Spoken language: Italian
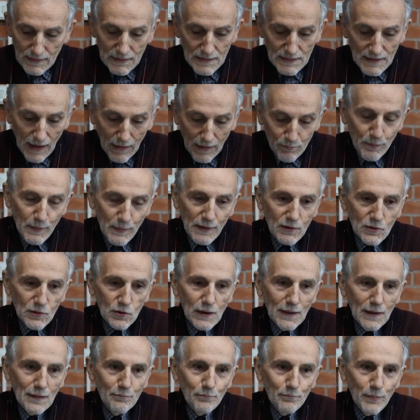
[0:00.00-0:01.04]
Sappiano
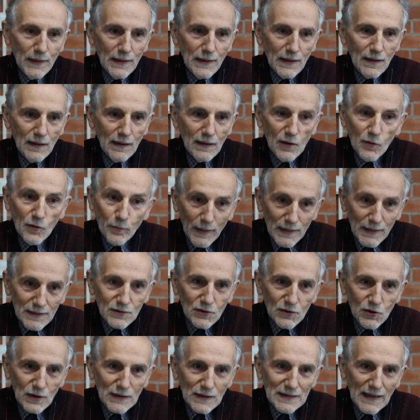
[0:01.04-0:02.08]
che per gli
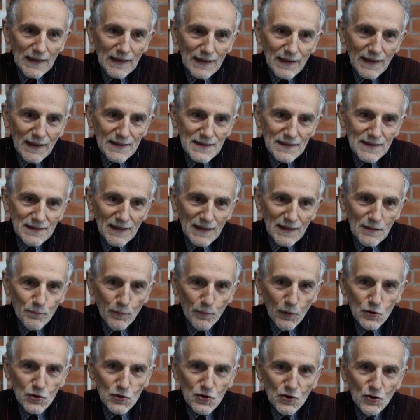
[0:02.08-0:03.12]
operatori della casa di
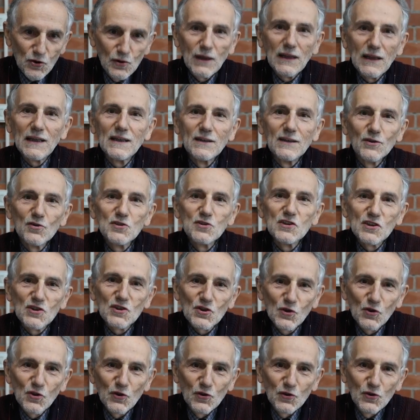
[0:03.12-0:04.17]
riposo lì non ci
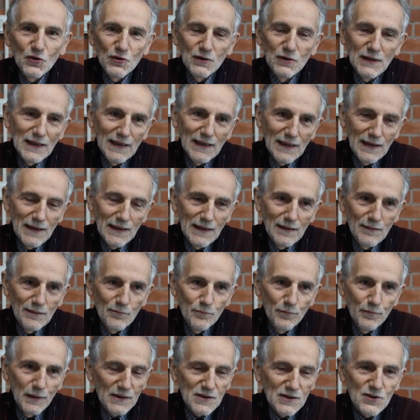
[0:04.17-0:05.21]
sono
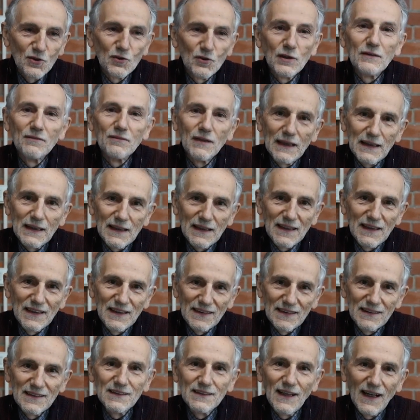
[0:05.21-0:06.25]
delle persone
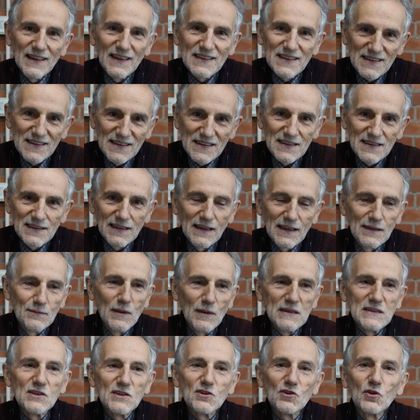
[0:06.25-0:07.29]
vecchie da assistere,
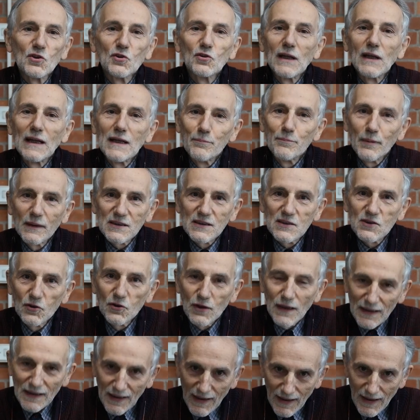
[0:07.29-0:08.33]
ma ci sono delle
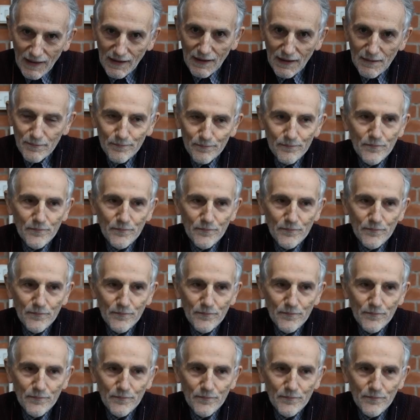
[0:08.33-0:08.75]
persone care.